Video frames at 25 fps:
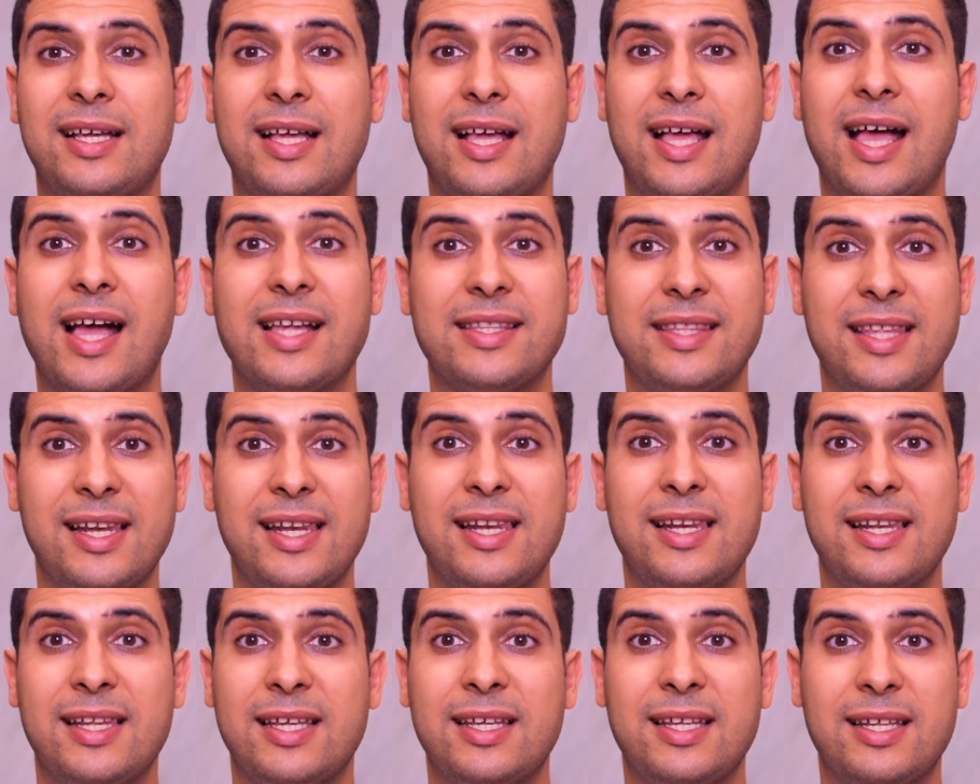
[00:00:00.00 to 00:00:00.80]
هذا
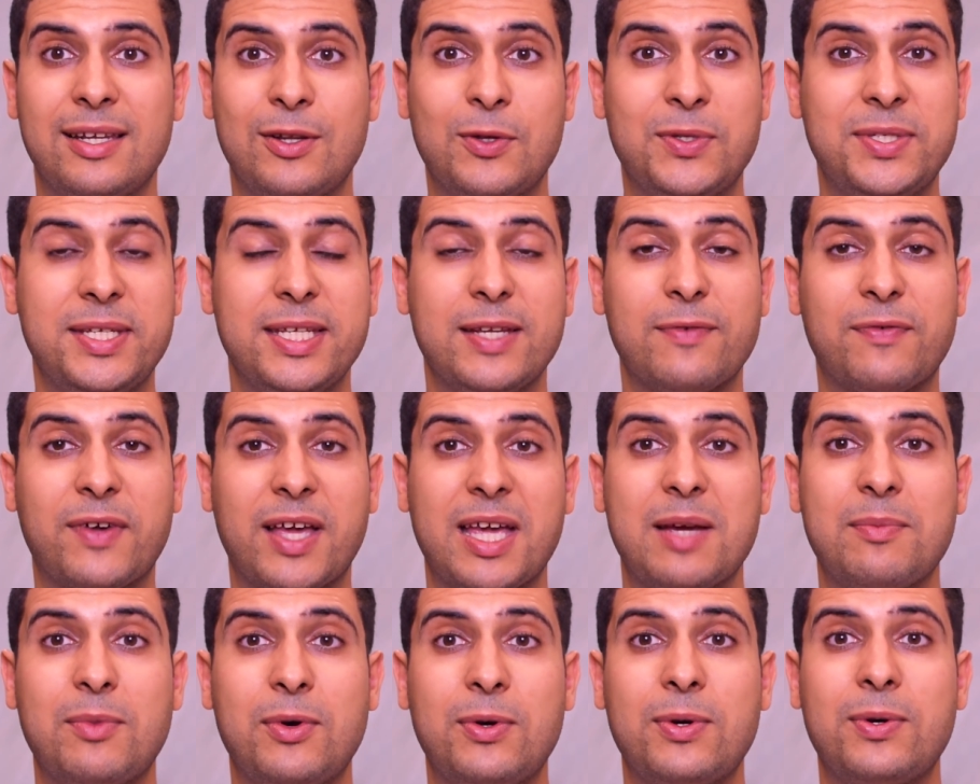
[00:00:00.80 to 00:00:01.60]
لو سين
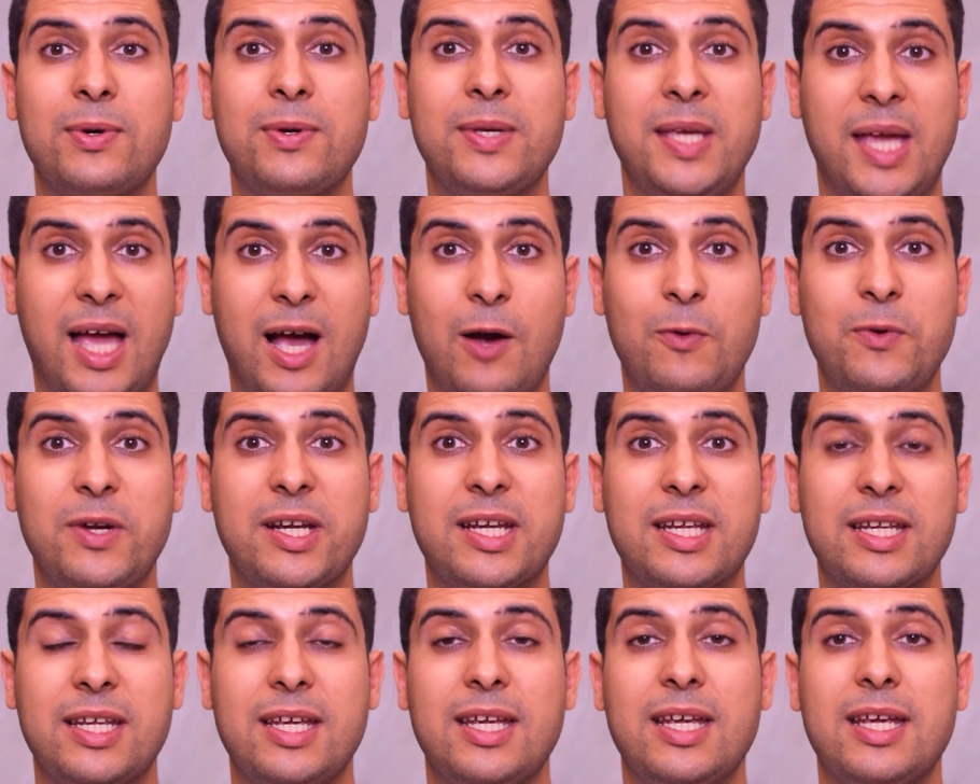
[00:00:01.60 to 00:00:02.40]
فريمون
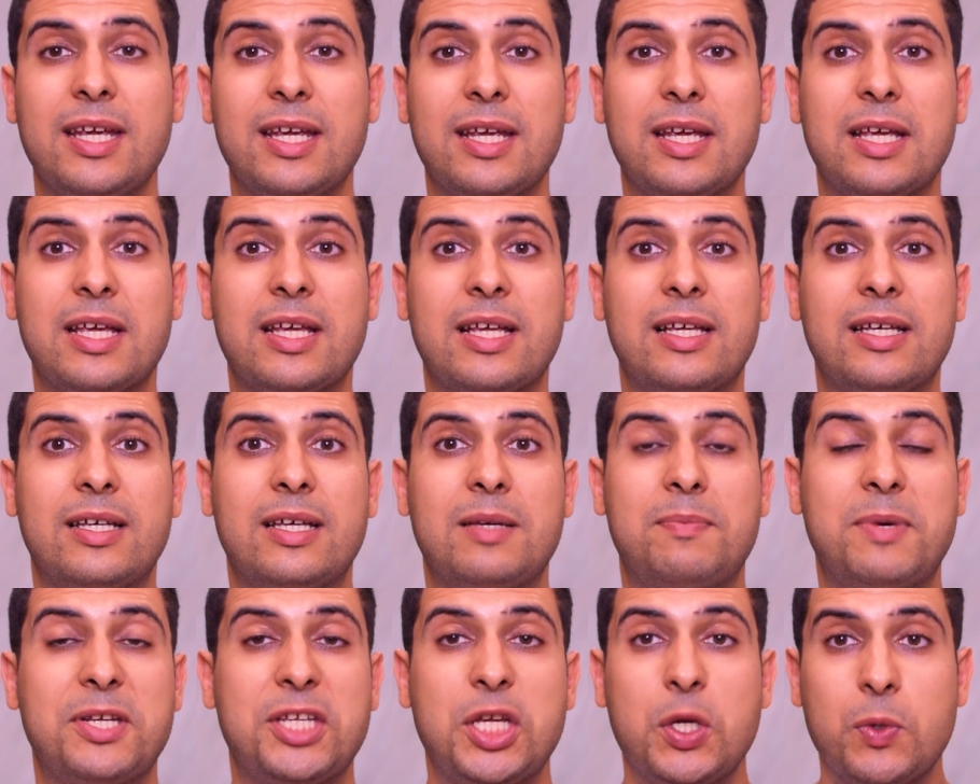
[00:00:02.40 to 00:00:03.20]
يعاونك آه،
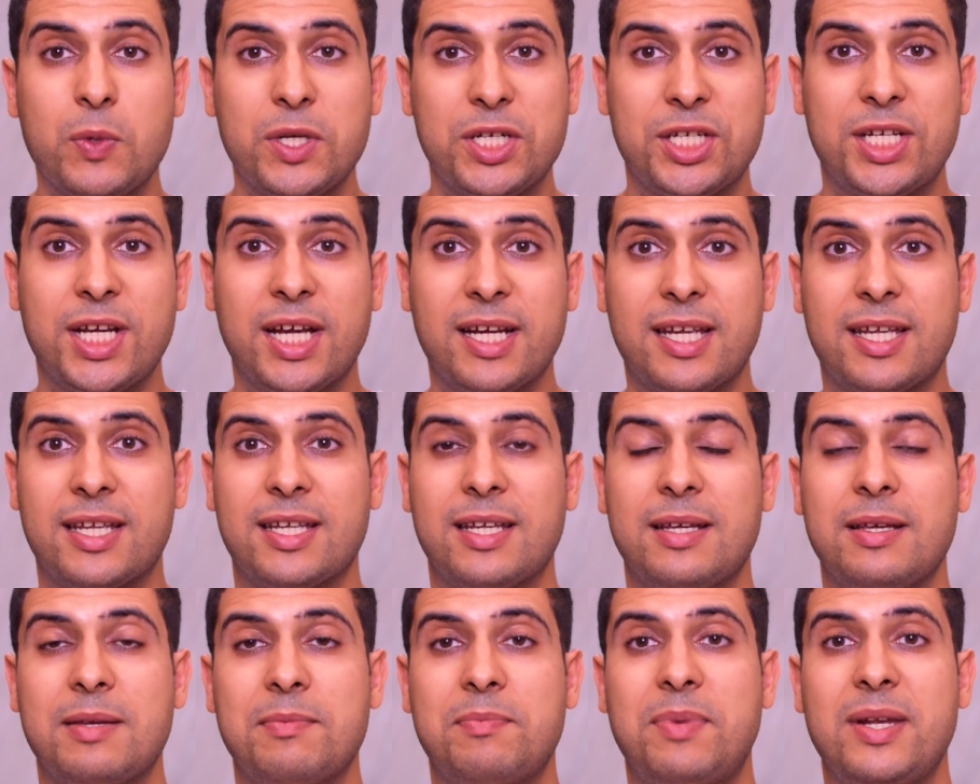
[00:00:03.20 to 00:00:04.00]
باش يوجهك
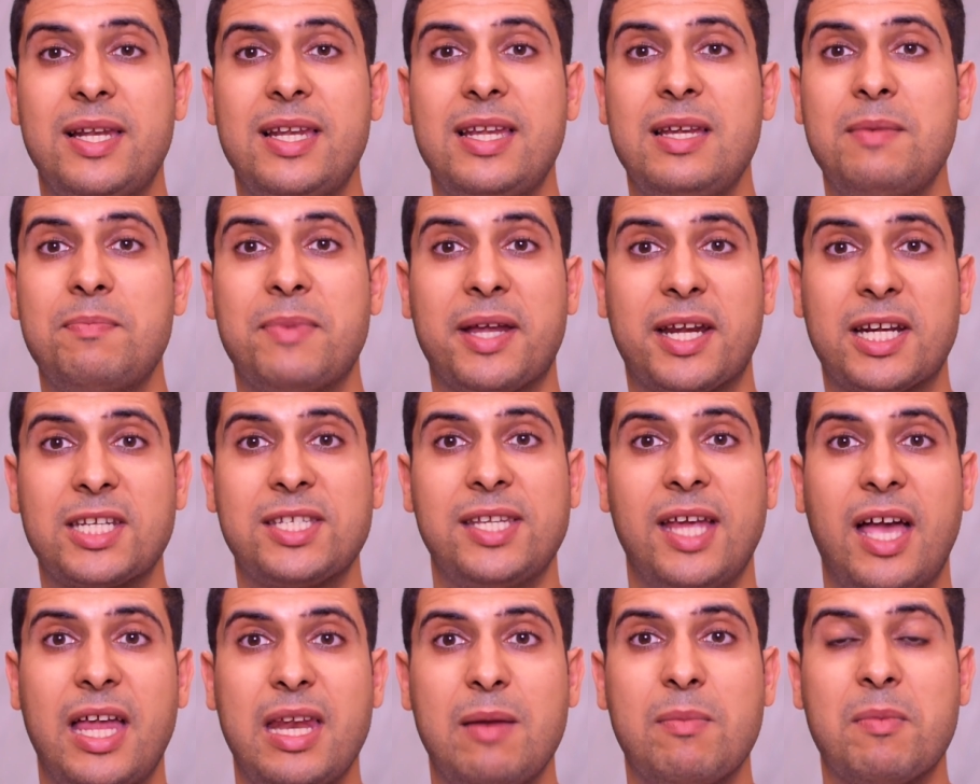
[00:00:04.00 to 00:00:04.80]
باللي ما راكش
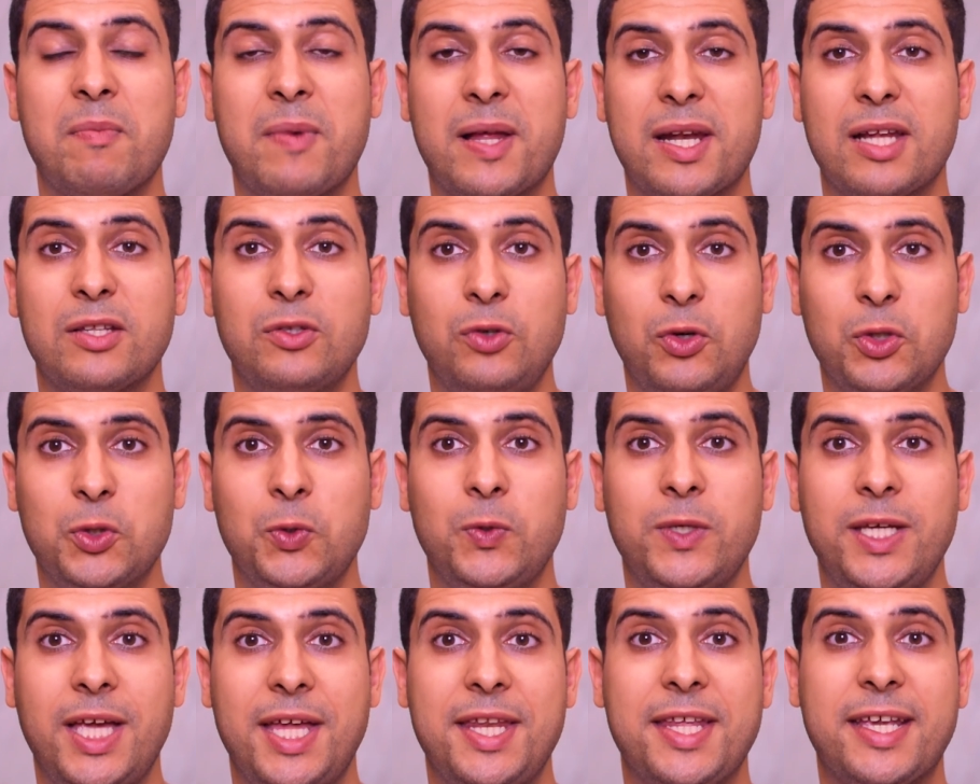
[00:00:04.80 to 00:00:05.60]
تعاني من مرض
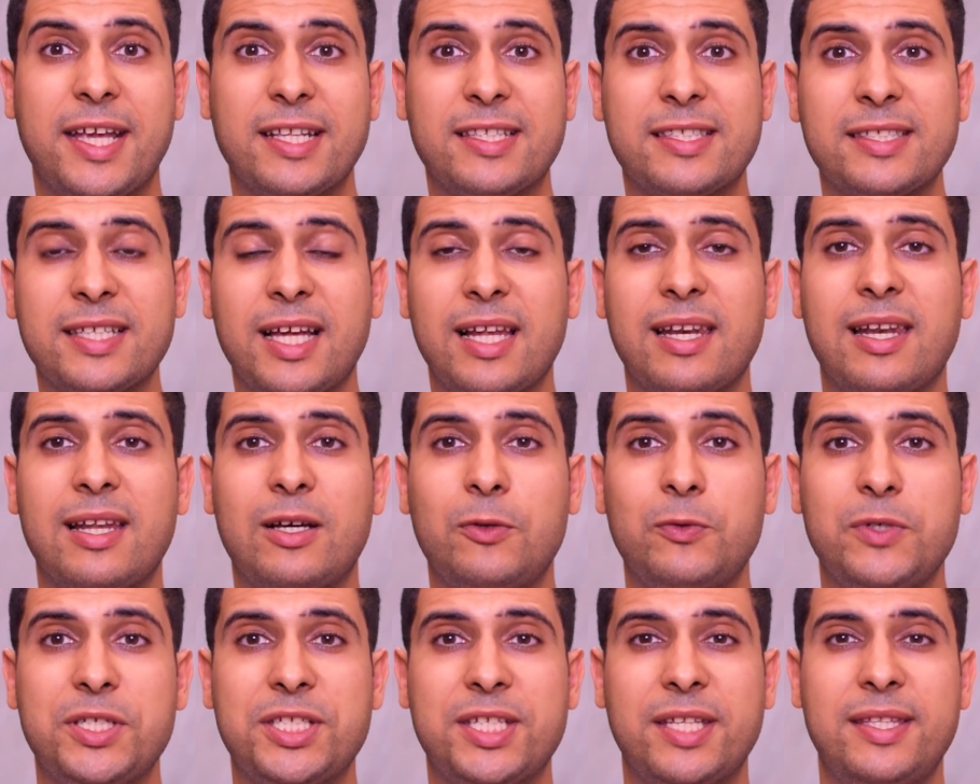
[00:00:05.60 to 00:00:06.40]
عضوي يعني كي
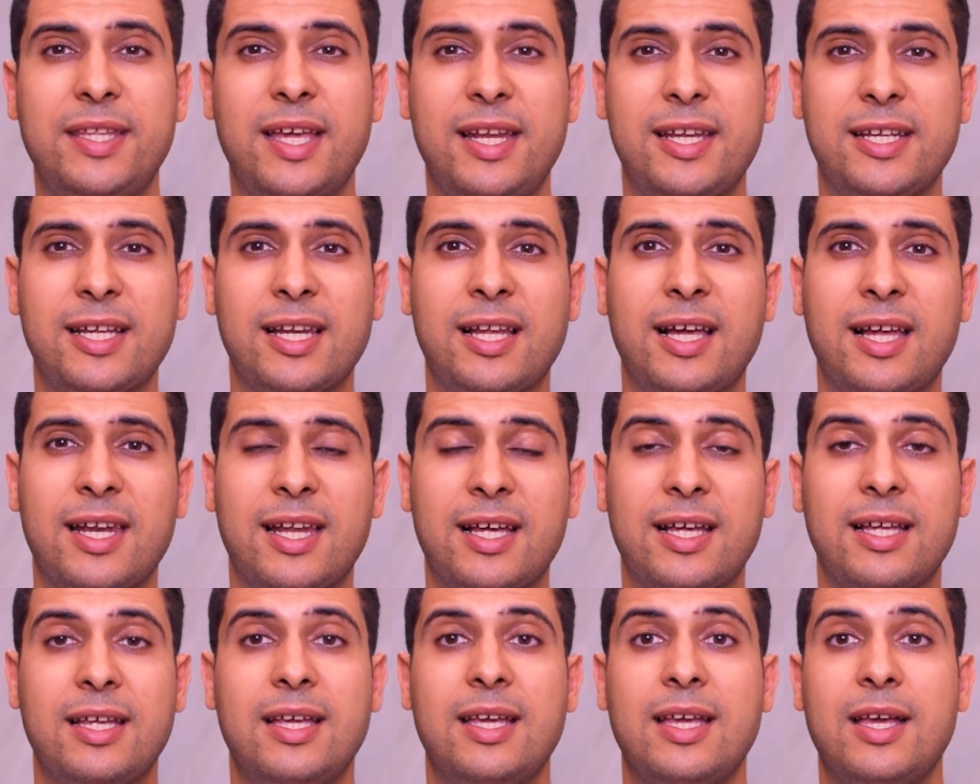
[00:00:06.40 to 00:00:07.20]
تتقلق ويشتد عليك
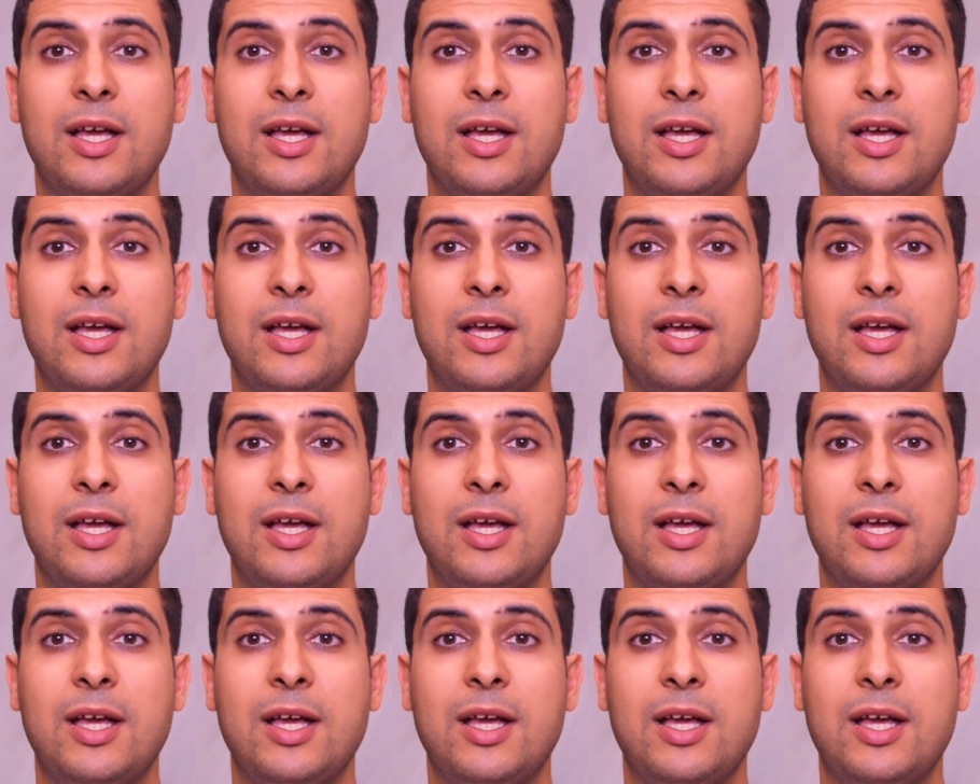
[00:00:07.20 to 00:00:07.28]
القلق